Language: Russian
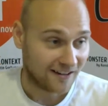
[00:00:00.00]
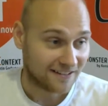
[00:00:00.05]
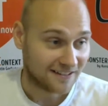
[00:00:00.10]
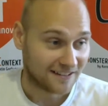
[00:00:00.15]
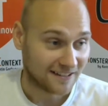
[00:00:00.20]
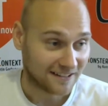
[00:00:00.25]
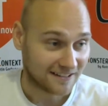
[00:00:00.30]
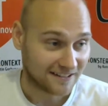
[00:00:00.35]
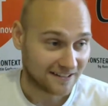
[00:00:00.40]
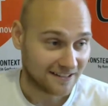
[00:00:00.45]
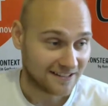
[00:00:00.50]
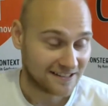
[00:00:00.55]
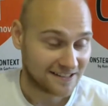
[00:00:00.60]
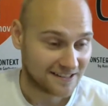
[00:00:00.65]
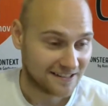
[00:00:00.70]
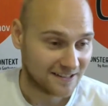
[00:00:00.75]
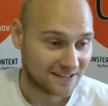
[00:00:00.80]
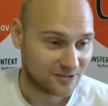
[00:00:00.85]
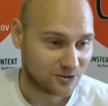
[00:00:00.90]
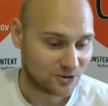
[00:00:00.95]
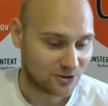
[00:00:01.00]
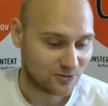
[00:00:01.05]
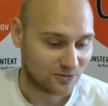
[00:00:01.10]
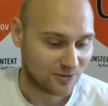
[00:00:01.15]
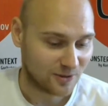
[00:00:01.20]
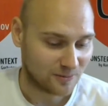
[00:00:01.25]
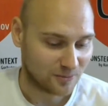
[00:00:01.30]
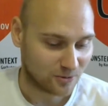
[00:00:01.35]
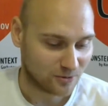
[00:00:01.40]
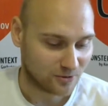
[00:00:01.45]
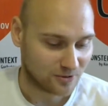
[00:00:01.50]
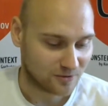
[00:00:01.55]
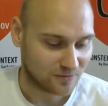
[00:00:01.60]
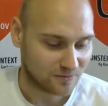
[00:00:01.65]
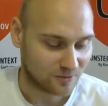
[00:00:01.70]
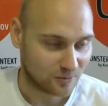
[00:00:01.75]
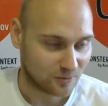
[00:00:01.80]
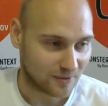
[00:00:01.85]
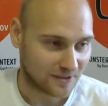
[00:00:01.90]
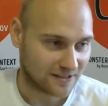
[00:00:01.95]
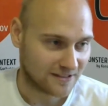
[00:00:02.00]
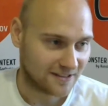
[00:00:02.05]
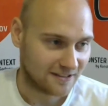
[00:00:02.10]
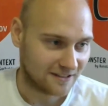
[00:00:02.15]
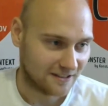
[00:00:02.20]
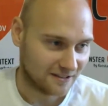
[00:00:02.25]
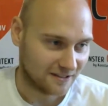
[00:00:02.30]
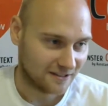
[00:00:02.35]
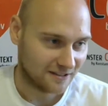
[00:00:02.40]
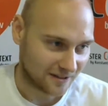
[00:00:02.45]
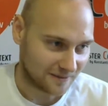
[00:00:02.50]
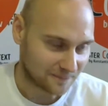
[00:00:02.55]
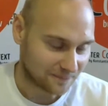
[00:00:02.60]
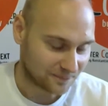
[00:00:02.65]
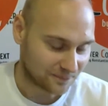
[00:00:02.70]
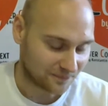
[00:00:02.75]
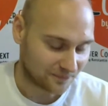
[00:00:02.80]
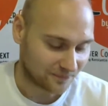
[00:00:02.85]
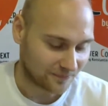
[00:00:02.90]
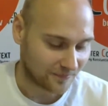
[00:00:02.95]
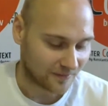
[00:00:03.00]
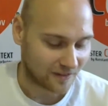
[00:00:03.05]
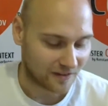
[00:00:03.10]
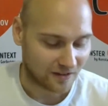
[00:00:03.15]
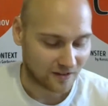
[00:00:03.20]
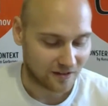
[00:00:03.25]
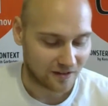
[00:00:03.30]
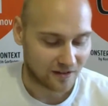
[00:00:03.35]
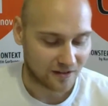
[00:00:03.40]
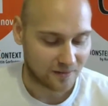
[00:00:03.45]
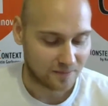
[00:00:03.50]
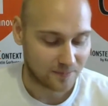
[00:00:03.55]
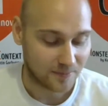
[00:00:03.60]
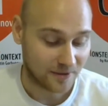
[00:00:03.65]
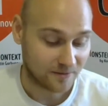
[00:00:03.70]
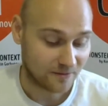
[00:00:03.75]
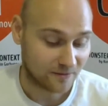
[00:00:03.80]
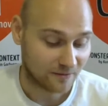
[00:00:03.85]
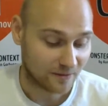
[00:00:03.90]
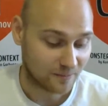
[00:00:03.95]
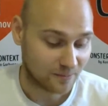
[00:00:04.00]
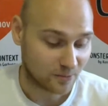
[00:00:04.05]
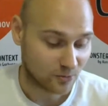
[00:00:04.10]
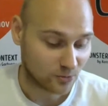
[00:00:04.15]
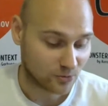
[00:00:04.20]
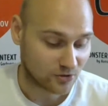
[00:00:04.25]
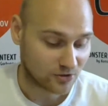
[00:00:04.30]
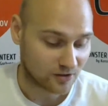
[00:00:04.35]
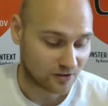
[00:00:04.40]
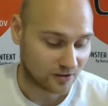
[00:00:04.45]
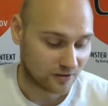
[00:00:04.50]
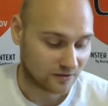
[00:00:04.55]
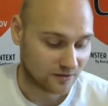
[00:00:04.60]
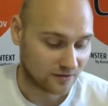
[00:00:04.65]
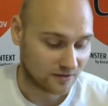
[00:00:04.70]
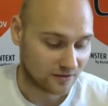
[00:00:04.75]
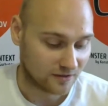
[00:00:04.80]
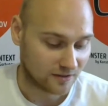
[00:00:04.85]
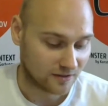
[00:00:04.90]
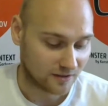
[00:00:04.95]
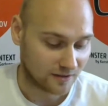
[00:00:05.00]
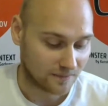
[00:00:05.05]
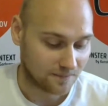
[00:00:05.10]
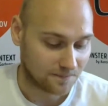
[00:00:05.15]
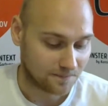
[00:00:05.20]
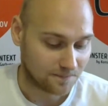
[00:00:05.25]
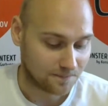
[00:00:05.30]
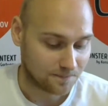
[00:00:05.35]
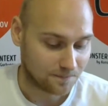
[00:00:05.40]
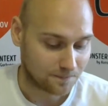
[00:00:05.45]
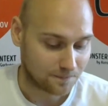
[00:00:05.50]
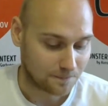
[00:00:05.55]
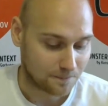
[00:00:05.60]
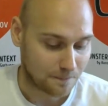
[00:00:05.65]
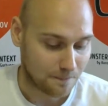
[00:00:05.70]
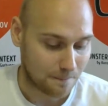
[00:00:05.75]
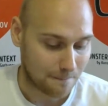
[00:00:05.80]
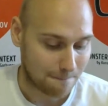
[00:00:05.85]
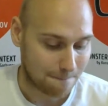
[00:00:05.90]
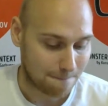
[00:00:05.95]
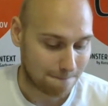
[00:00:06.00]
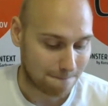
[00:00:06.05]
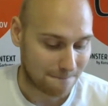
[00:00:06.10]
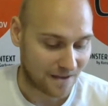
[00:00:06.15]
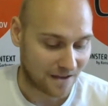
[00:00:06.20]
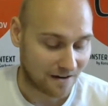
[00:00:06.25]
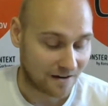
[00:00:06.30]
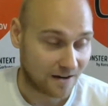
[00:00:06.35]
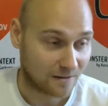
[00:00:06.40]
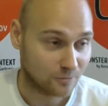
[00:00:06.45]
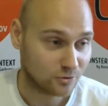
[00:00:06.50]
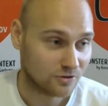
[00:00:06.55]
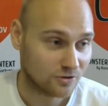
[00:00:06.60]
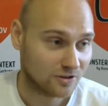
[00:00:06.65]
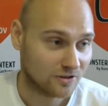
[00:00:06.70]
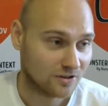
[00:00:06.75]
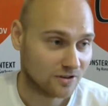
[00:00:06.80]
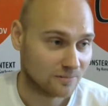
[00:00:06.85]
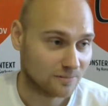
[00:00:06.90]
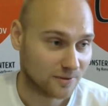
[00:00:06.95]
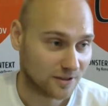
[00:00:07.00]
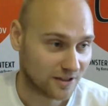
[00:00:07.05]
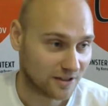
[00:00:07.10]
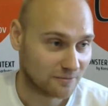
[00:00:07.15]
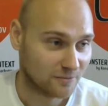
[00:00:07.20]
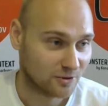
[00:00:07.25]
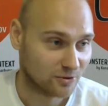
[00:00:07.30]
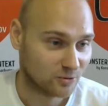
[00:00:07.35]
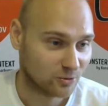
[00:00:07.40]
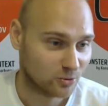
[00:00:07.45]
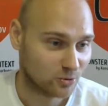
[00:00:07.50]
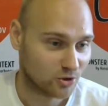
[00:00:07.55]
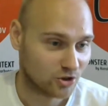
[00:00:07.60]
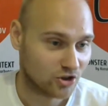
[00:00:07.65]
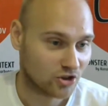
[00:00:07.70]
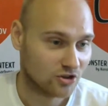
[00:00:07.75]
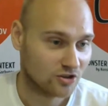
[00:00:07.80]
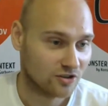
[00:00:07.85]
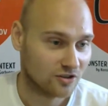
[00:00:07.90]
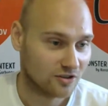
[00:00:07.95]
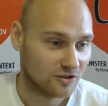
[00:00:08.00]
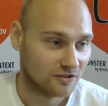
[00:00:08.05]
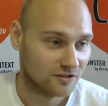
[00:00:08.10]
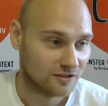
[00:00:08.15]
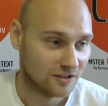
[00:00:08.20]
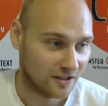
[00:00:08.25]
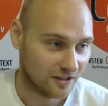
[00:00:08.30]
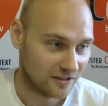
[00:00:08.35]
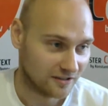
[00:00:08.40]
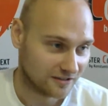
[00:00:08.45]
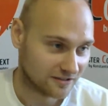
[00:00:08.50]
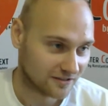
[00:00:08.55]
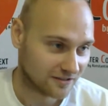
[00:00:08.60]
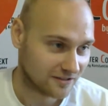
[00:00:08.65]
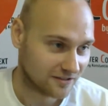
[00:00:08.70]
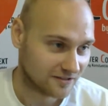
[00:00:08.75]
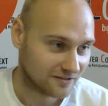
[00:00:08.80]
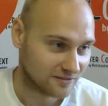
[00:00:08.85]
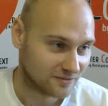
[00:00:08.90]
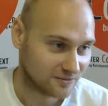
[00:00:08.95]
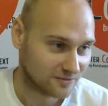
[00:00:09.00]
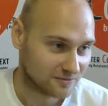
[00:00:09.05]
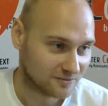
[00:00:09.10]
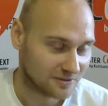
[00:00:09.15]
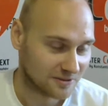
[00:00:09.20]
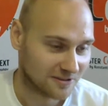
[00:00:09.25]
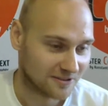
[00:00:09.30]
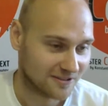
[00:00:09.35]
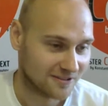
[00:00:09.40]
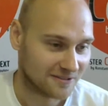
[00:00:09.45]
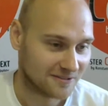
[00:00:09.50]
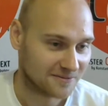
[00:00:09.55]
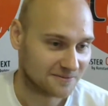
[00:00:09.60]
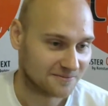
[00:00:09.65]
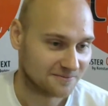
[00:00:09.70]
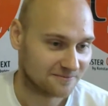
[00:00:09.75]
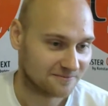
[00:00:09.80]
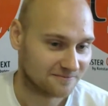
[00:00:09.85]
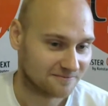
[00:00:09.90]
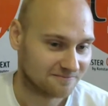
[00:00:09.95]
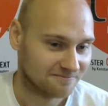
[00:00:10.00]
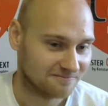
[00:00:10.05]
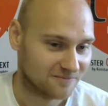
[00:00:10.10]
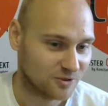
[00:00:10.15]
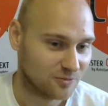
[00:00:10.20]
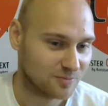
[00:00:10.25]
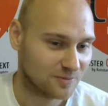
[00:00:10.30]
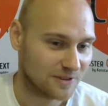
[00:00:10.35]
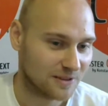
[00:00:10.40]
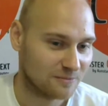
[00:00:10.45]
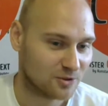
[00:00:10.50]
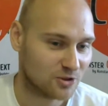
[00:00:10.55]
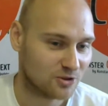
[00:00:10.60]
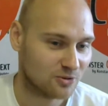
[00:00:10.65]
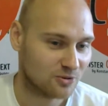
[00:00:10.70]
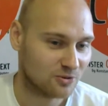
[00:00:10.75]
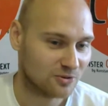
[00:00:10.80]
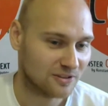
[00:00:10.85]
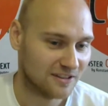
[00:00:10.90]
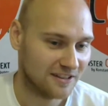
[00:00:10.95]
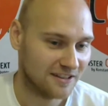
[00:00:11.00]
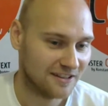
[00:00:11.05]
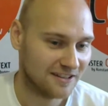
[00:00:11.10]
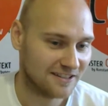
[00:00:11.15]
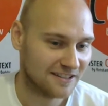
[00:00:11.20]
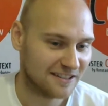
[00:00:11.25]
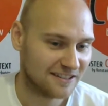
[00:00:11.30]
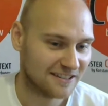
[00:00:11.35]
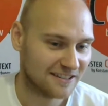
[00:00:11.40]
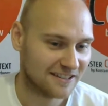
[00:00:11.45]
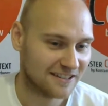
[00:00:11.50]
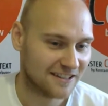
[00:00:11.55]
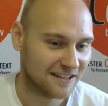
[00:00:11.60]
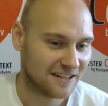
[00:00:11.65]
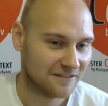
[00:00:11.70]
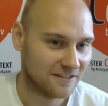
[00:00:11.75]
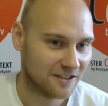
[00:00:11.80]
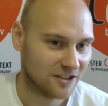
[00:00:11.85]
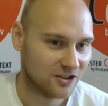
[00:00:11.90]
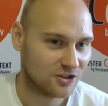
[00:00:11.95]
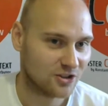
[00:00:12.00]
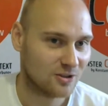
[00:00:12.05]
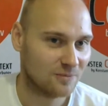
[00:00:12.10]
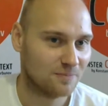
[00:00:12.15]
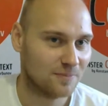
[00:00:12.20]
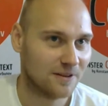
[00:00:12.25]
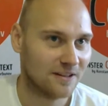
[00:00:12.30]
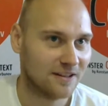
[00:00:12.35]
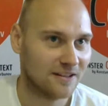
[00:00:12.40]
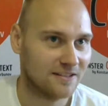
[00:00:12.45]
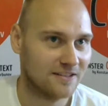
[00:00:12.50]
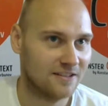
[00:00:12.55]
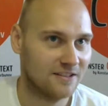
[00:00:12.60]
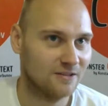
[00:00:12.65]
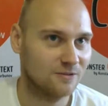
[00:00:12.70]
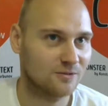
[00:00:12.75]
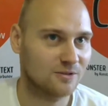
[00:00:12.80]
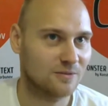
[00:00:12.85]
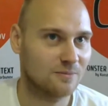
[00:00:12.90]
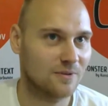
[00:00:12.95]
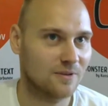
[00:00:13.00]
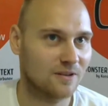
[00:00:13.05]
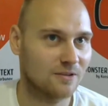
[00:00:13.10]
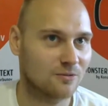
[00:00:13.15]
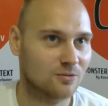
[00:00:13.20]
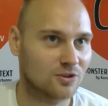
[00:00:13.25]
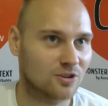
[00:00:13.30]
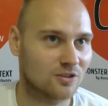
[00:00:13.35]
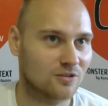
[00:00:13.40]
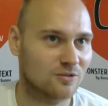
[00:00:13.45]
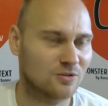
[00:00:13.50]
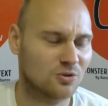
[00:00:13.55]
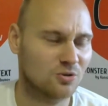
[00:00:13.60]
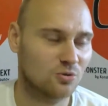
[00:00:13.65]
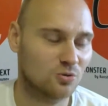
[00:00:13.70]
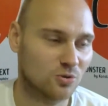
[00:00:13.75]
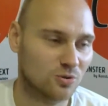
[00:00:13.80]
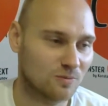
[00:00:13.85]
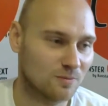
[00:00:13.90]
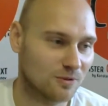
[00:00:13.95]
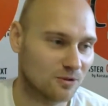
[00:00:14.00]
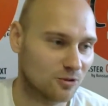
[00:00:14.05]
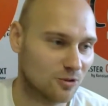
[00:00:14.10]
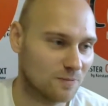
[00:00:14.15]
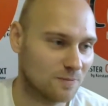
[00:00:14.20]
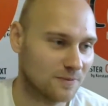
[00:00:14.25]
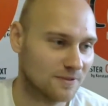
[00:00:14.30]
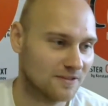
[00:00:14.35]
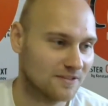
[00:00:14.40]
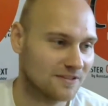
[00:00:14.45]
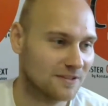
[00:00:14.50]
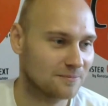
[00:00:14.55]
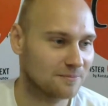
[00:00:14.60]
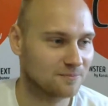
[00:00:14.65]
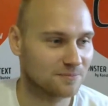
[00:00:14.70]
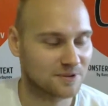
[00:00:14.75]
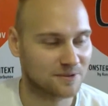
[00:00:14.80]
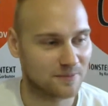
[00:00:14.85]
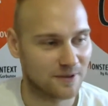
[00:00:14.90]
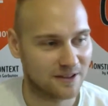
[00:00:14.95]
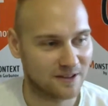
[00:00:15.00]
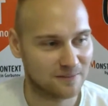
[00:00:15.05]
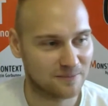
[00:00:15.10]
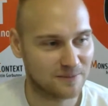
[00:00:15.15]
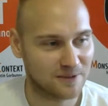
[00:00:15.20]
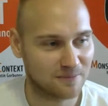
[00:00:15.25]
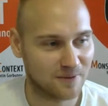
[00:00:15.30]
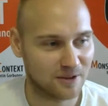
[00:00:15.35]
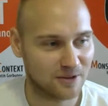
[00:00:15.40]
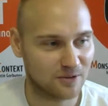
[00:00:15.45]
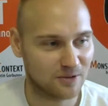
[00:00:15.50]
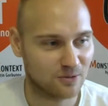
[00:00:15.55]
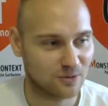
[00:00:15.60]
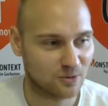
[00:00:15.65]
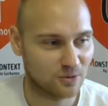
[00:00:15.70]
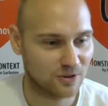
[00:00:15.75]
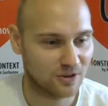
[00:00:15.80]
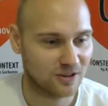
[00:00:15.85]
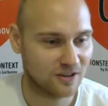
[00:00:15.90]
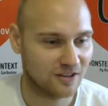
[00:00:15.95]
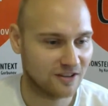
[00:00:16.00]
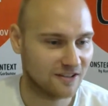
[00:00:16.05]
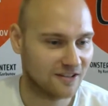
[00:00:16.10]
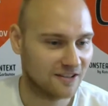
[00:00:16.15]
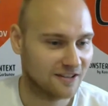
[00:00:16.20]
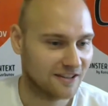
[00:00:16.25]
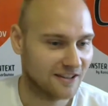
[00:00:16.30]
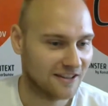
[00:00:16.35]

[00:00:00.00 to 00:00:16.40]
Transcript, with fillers: Тогда следующий вопрос, ну последние два. А, первый вопрос это кому ты порекомендуешь тренинг? Э, ну, потому что тренинг – это такая вещь, ты приходил, у тебя уже чуть-чуть был опыт, ты посмотрел бесплатные уроки.